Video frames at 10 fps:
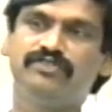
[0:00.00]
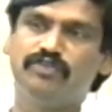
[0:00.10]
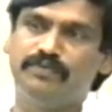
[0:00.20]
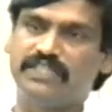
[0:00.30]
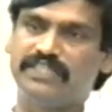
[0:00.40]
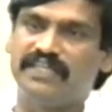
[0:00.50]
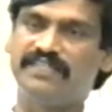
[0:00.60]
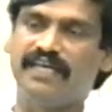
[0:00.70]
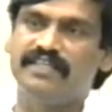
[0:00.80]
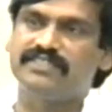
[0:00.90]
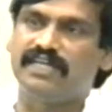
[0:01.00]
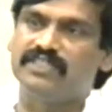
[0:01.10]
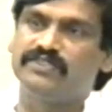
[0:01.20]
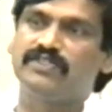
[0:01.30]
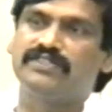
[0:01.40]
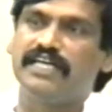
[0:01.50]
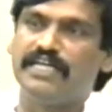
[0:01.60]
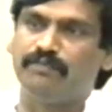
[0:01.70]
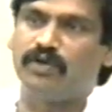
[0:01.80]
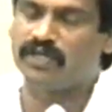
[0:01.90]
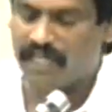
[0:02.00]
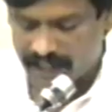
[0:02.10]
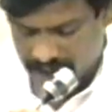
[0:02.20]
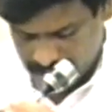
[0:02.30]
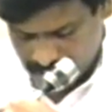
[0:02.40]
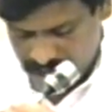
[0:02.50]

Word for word: చూపించినటువంటి ధైర్య సాధనతో సాగిన పోరాటానికి